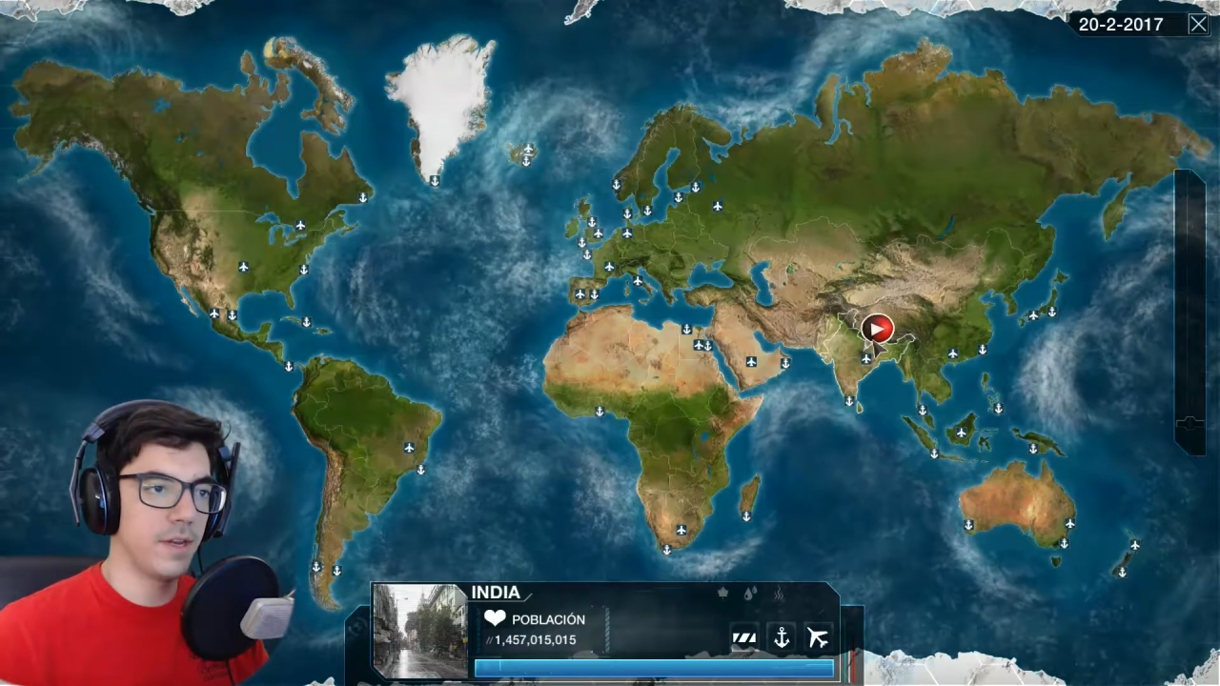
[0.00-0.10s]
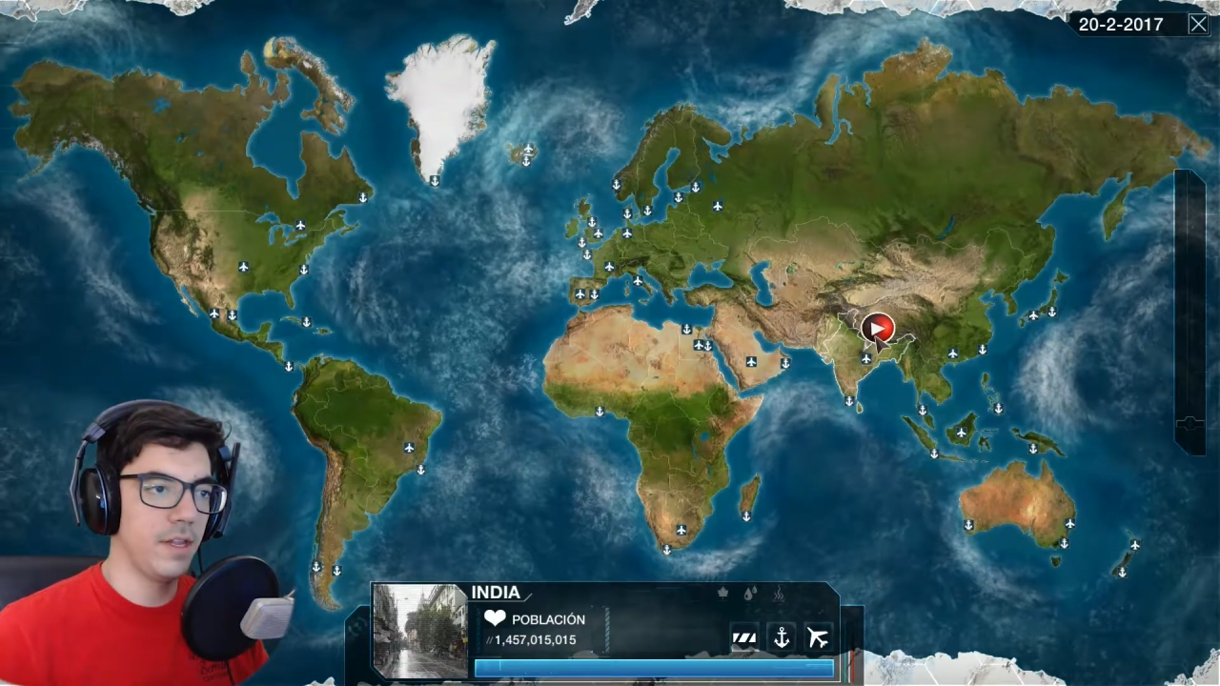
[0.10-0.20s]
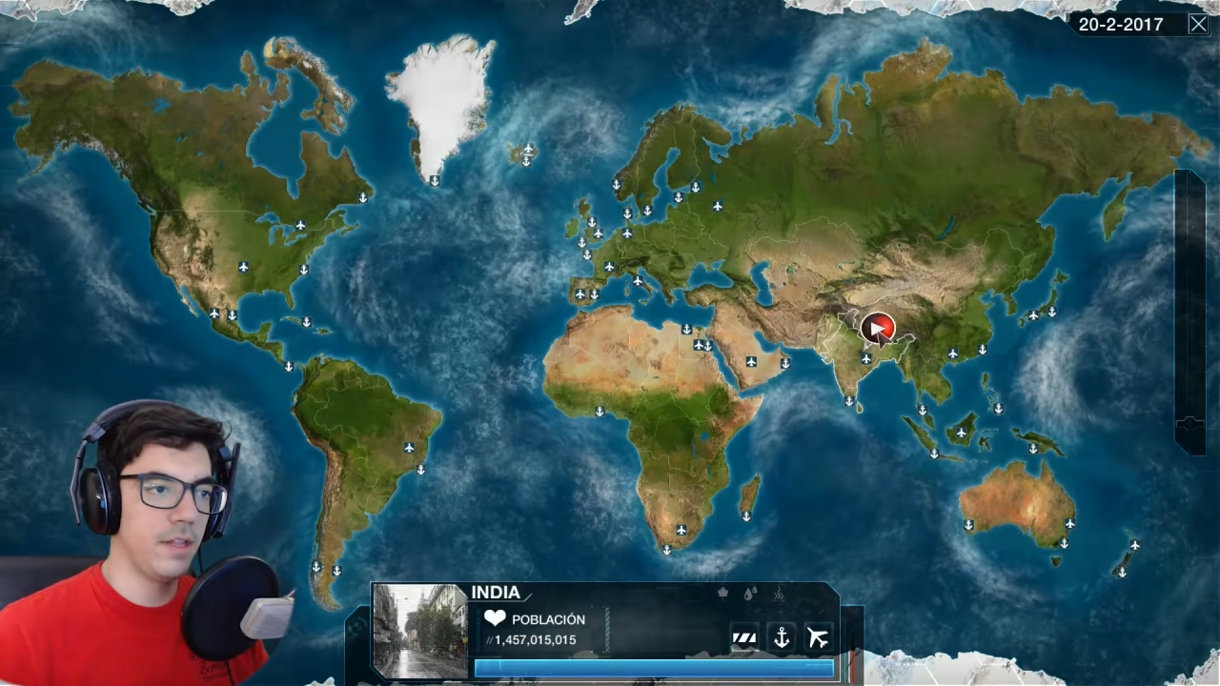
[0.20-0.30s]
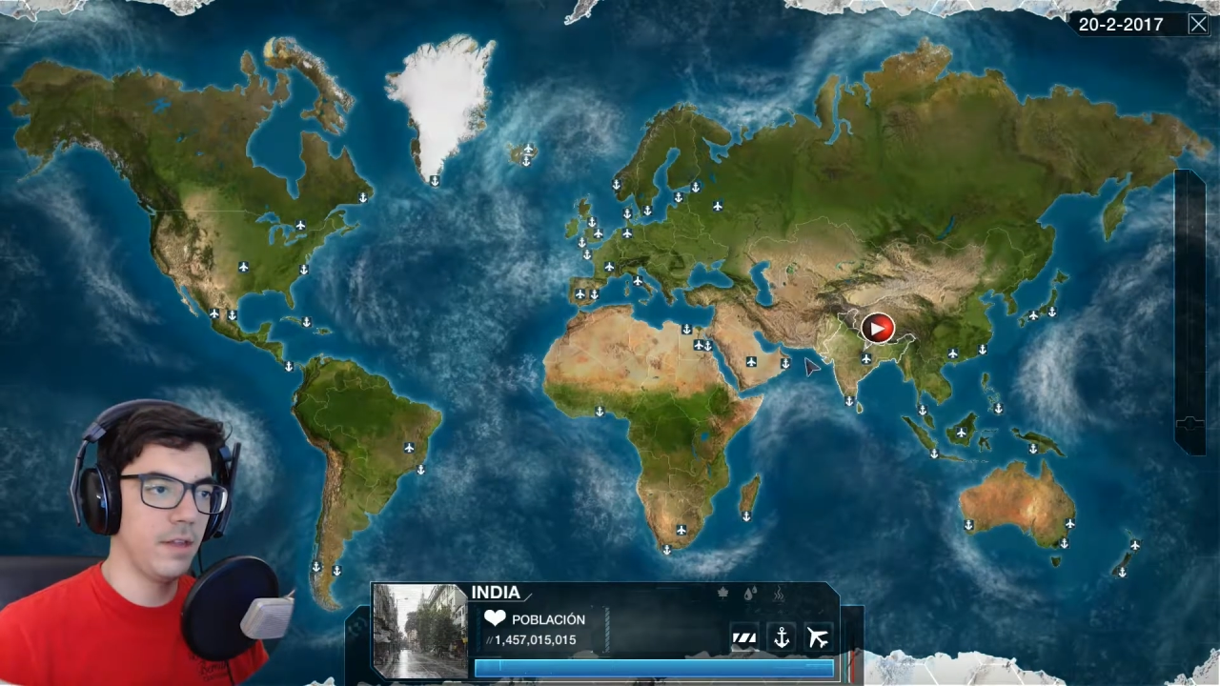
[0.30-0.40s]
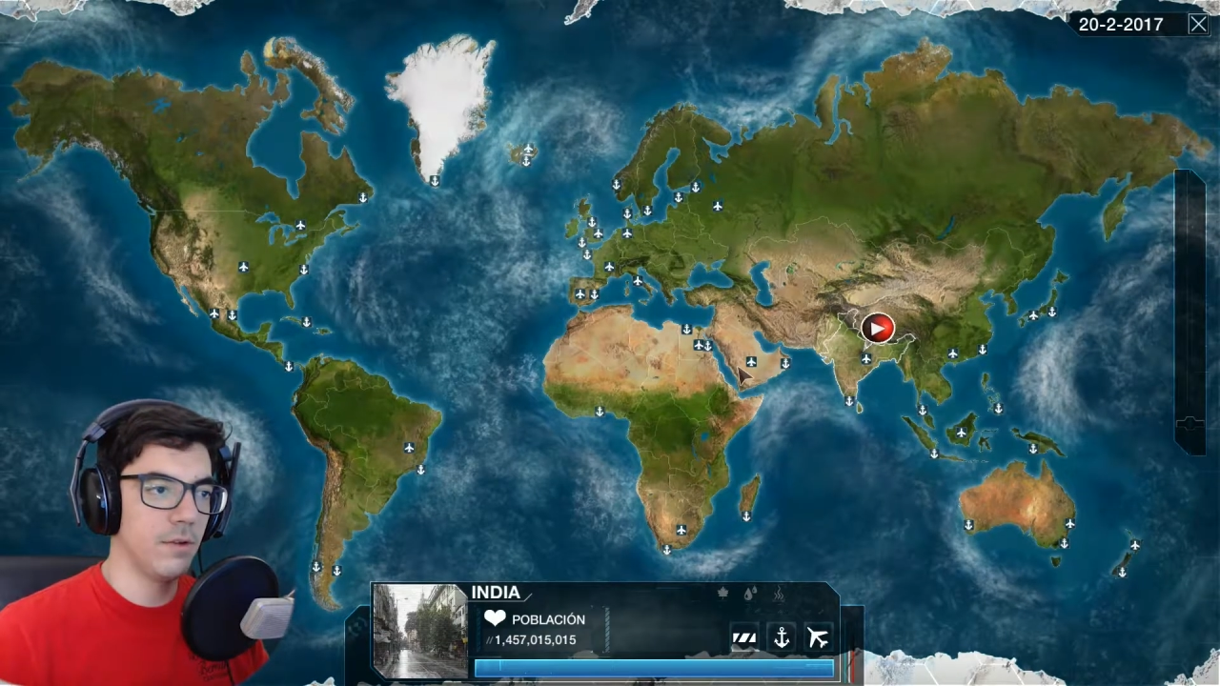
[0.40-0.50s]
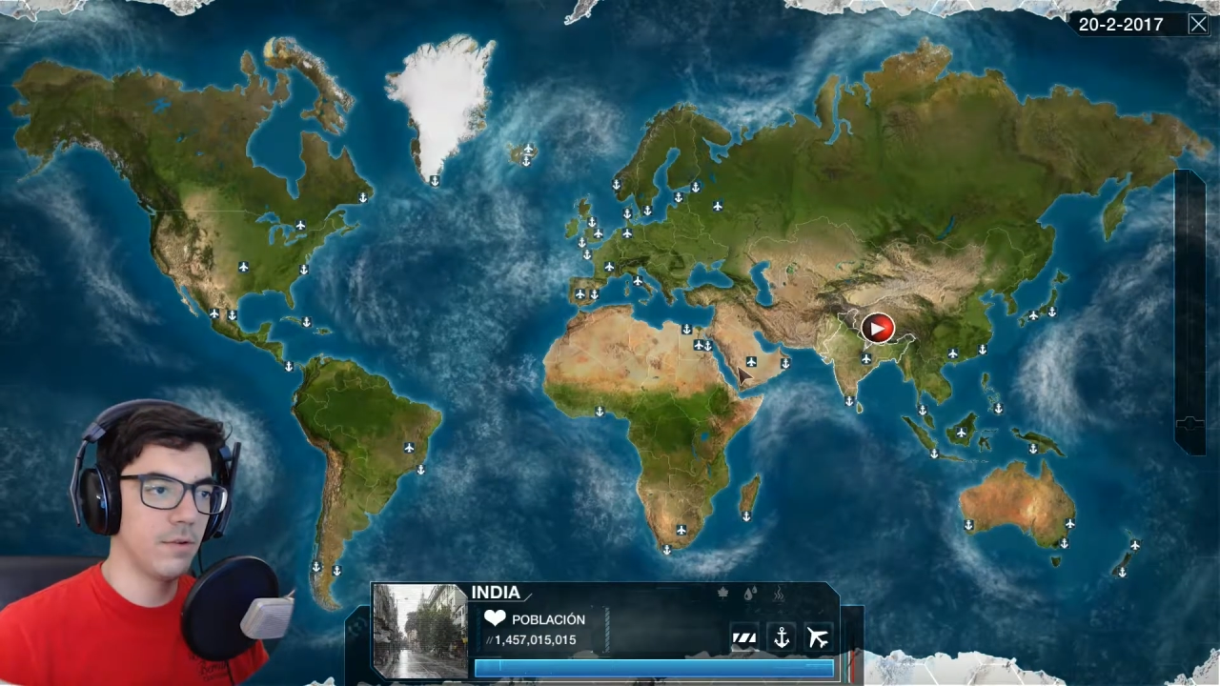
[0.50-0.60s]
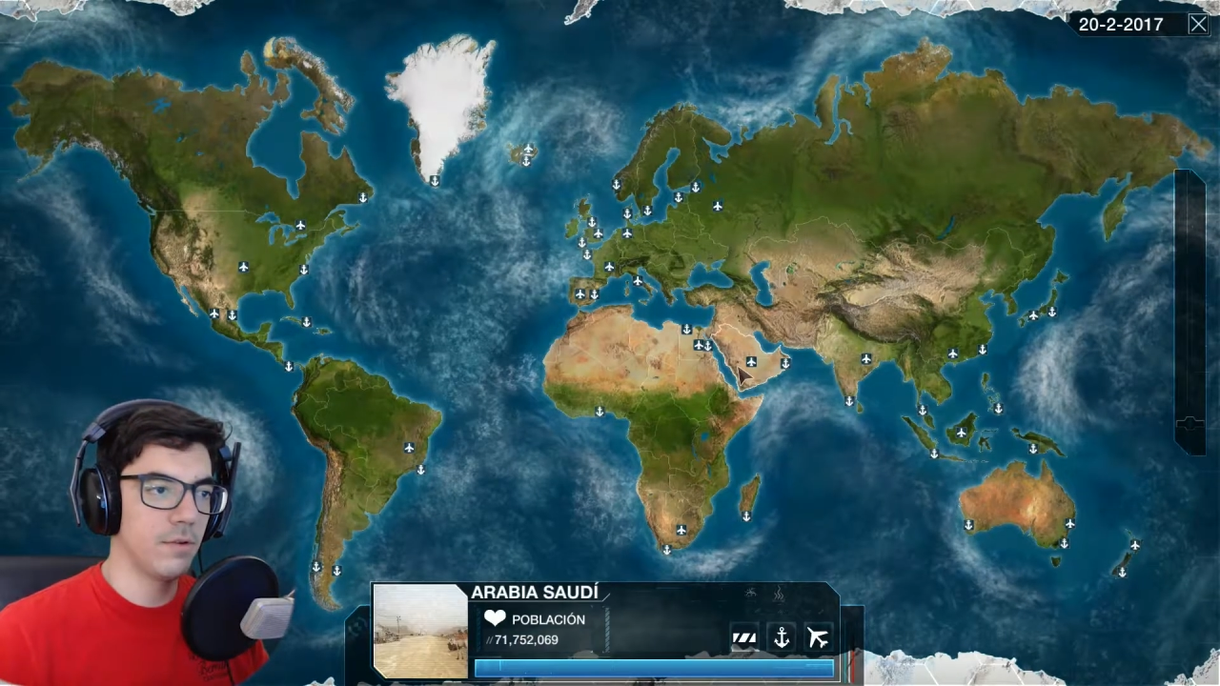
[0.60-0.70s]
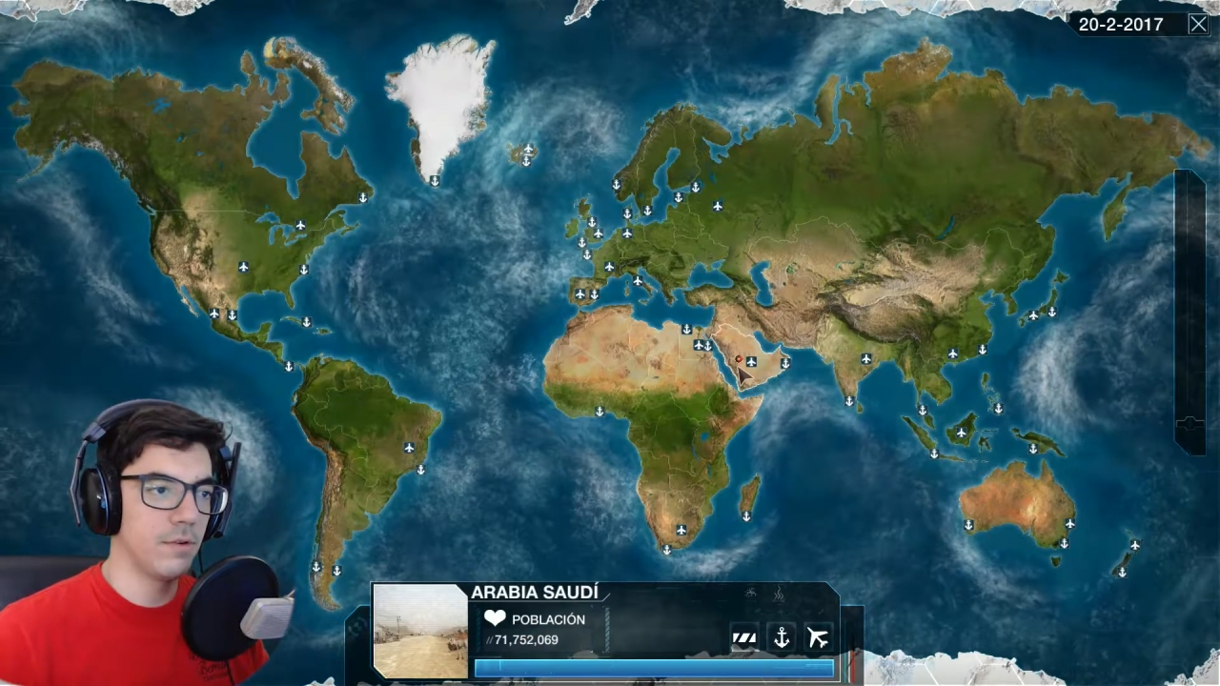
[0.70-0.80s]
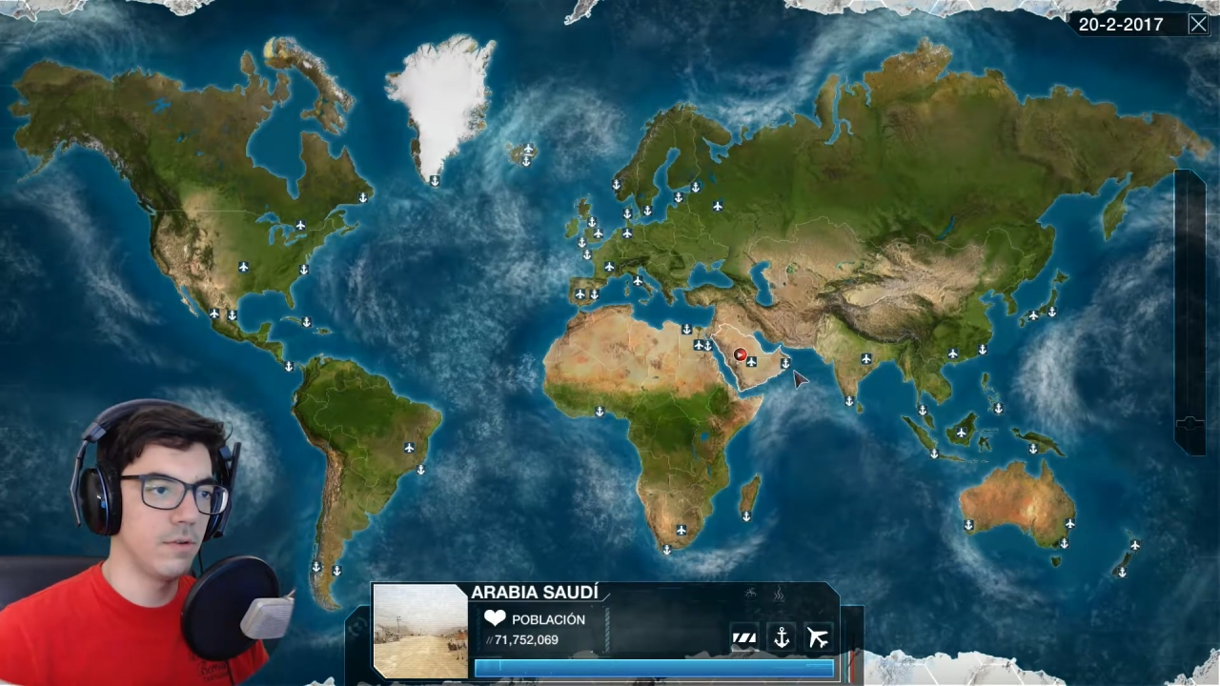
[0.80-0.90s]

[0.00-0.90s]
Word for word: en India. Oh, no.